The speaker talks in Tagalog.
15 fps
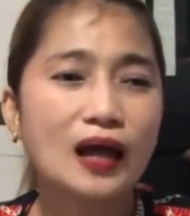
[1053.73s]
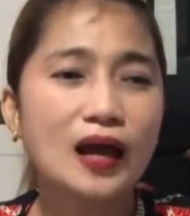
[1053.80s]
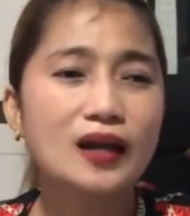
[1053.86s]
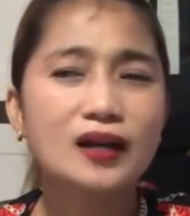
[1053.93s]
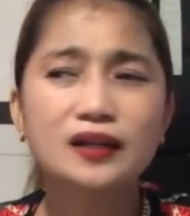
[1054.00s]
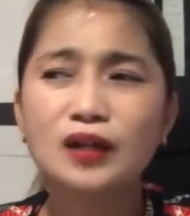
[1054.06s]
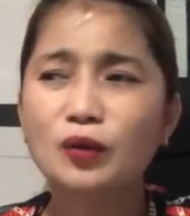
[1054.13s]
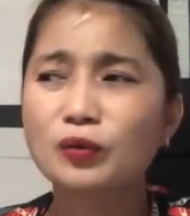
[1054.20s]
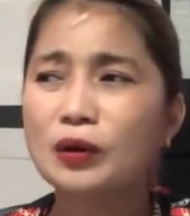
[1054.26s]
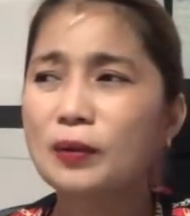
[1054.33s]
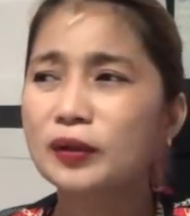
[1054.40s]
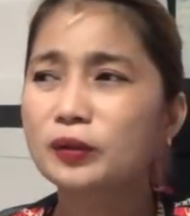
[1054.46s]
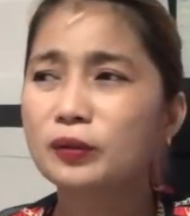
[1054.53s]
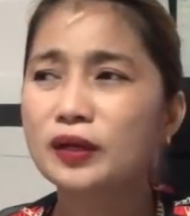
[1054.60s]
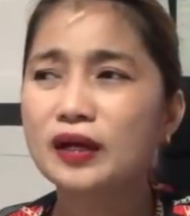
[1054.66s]
Dahil hindi ko
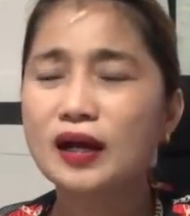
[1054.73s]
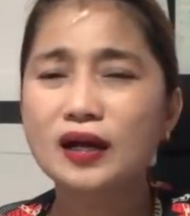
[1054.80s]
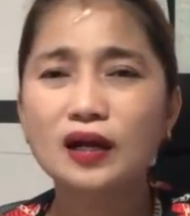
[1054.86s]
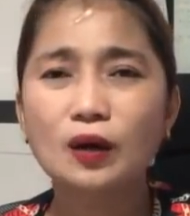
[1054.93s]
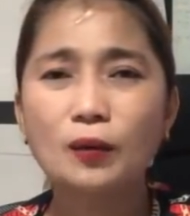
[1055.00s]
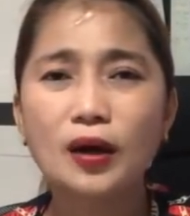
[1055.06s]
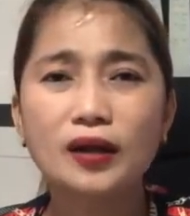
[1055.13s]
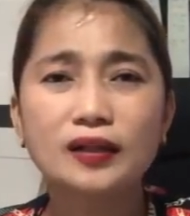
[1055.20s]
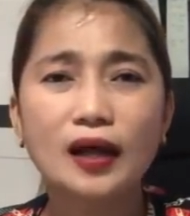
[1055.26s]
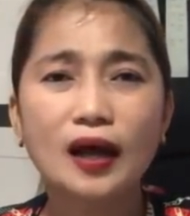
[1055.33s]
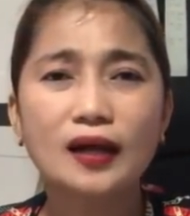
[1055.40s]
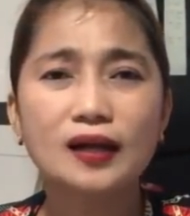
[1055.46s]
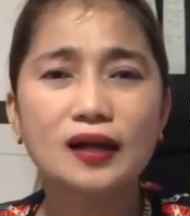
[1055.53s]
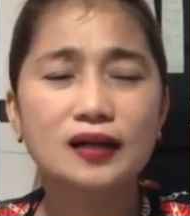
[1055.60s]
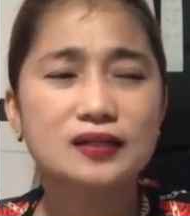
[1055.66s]
naman to ginagawa
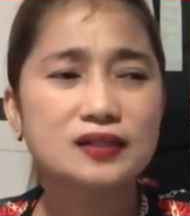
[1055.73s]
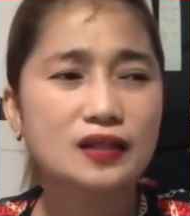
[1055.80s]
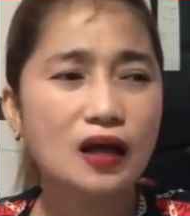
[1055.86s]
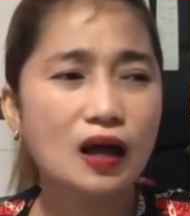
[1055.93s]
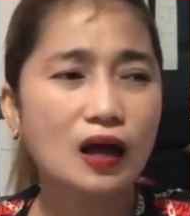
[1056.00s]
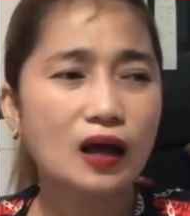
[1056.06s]
dahil lang sa